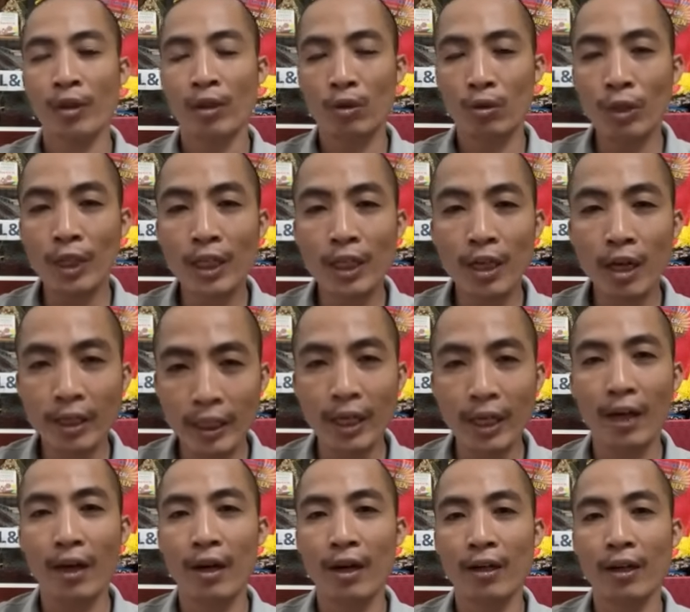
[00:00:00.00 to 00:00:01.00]
tùy cơ địa
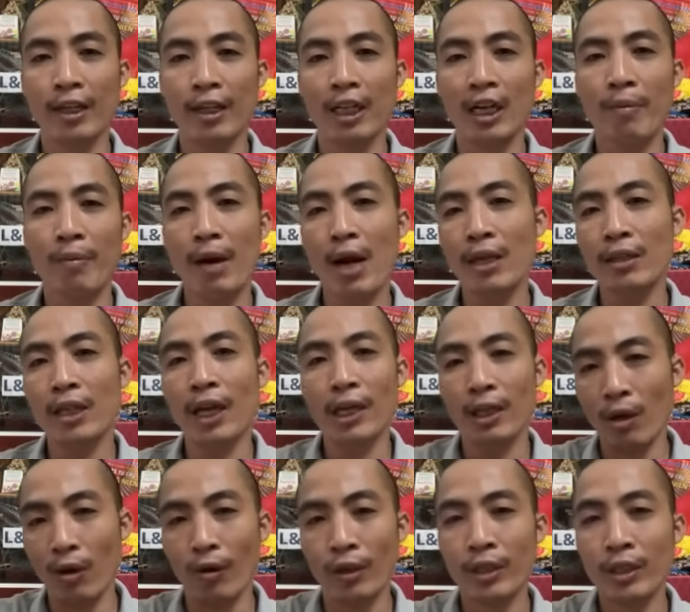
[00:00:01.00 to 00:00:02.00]
để cho các bác thay
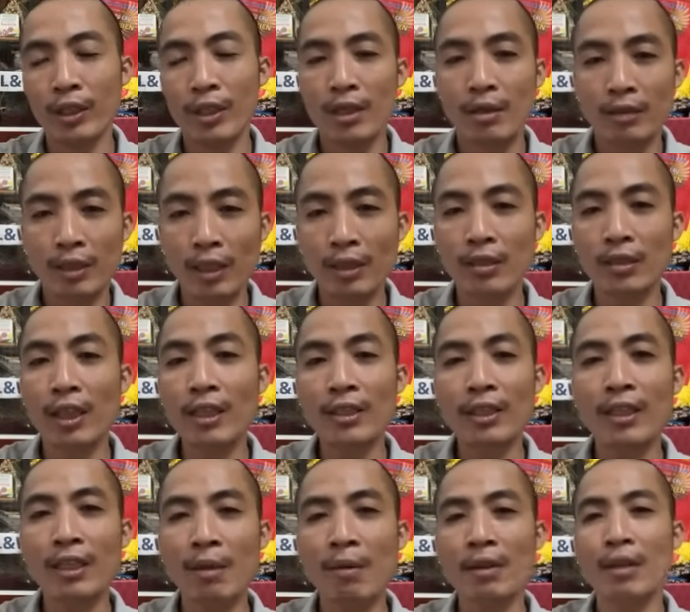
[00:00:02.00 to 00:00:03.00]
đổi tất, tất
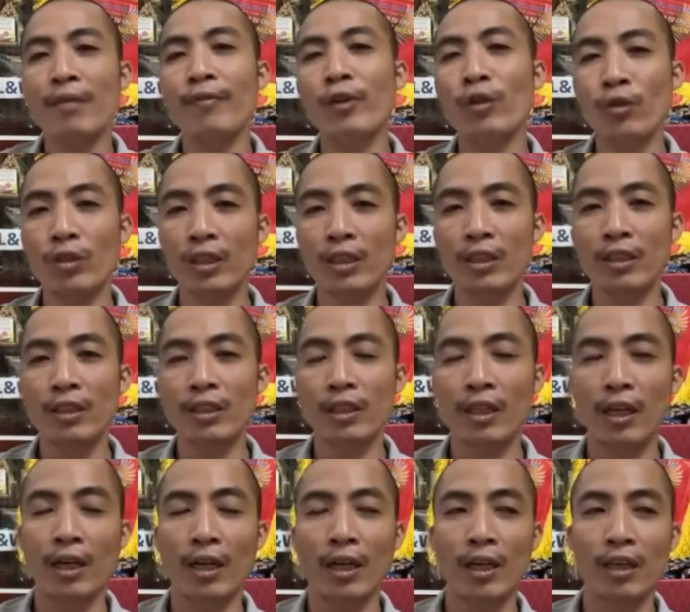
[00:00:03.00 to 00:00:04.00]
nhiên các bác thấy ví dụ như
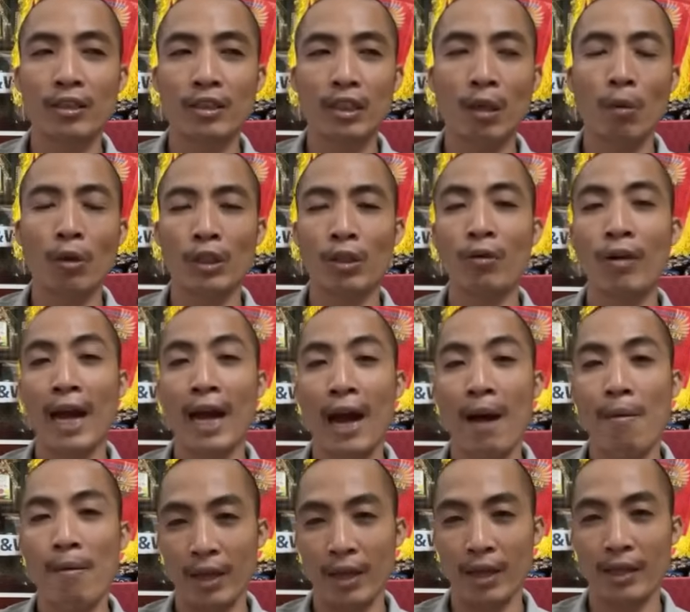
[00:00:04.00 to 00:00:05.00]
là trong một dòng
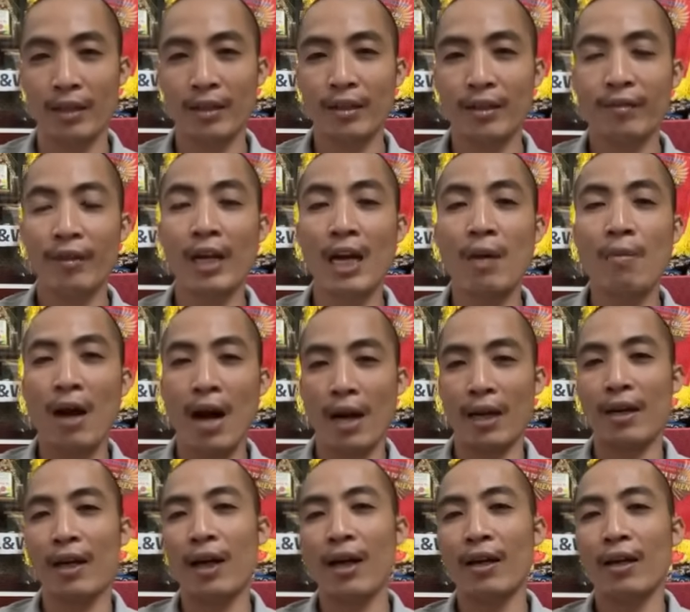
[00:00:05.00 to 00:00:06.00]
cáo vậy về cơ bản
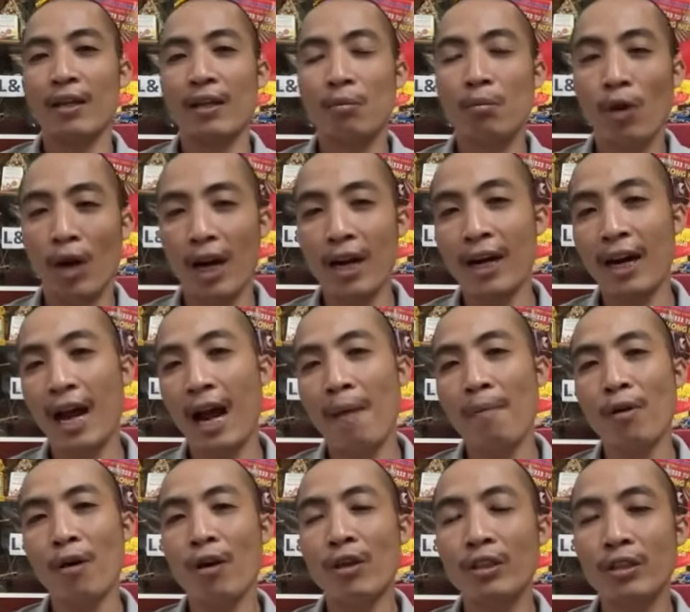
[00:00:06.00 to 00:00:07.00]
là một hãng cám
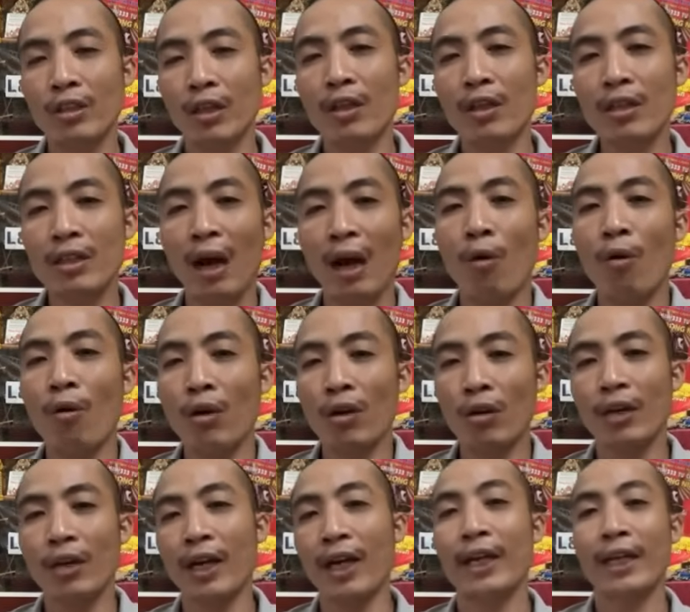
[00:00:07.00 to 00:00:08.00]
nó có dưỡng đấu
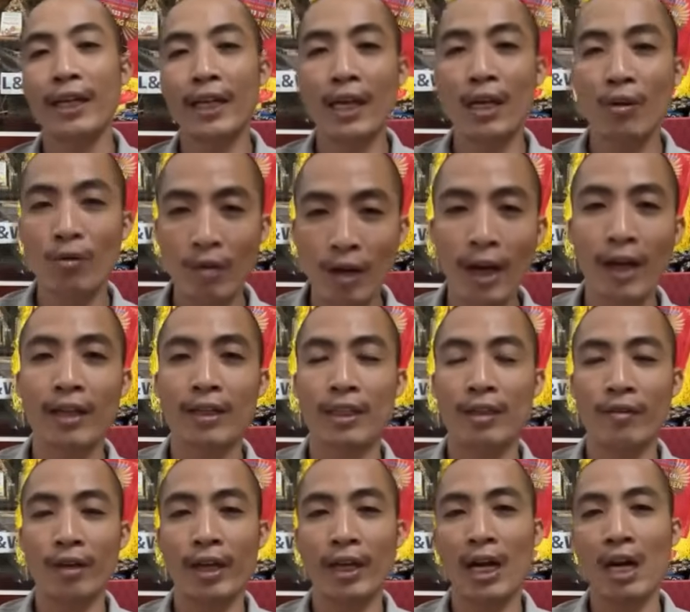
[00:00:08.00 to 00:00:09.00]
rồi này kia đúng không ạ thì
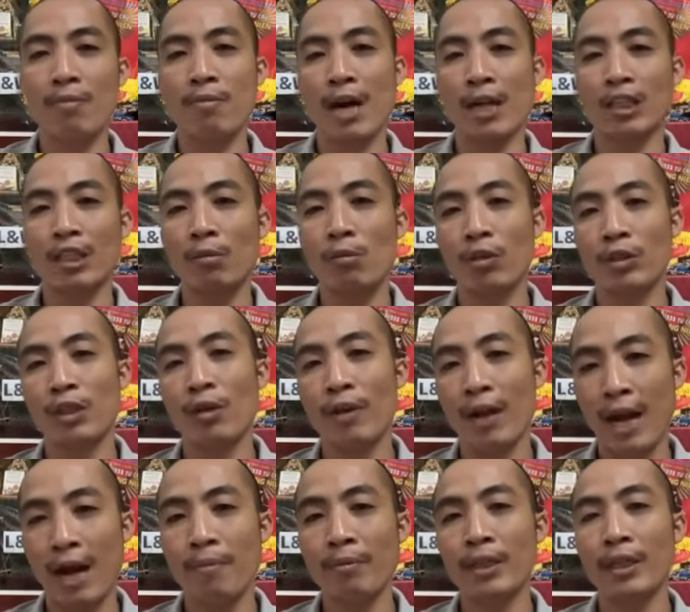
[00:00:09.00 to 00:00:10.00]
về cơ bản trong một dòng
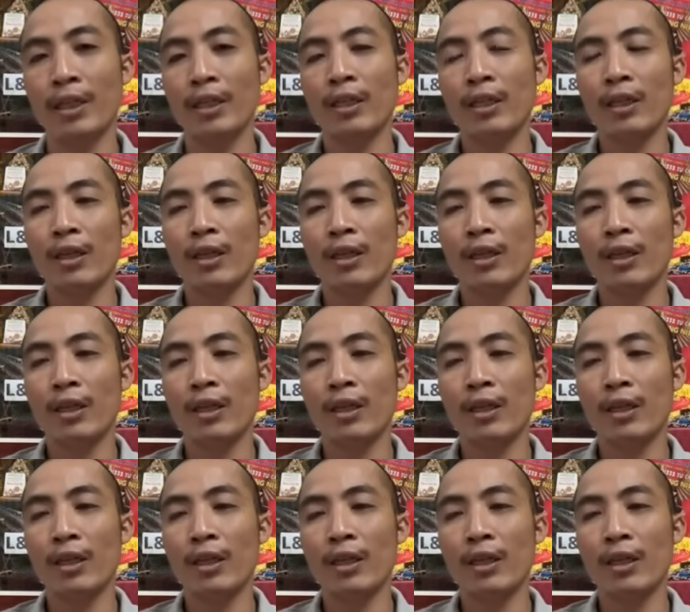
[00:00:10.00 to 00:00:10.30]
cám thì